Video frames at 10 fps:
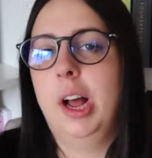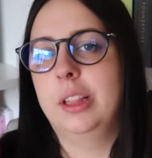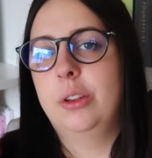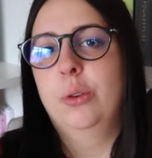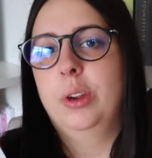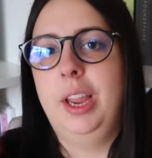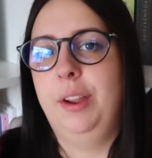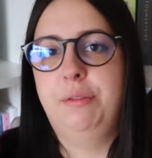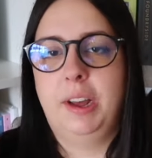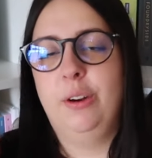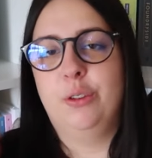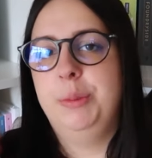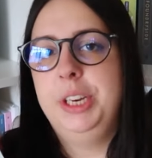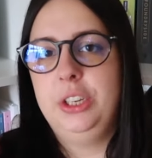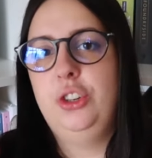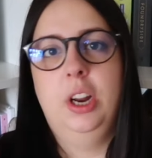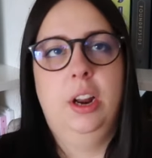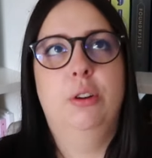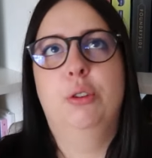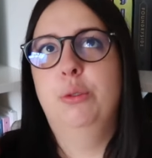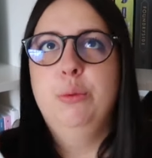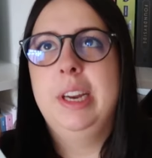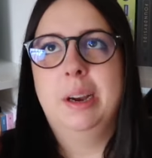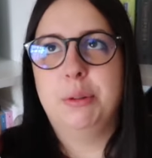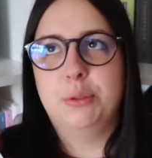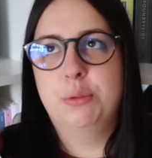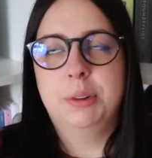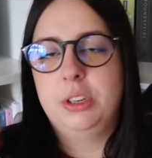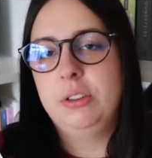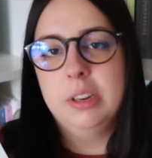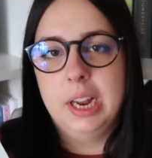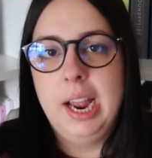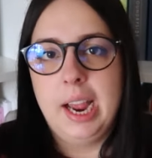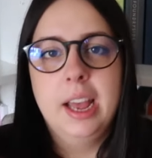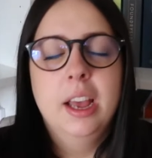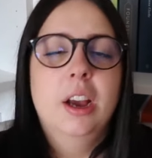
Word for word: altro che farlo come ricci e la loro unica preoccupazione è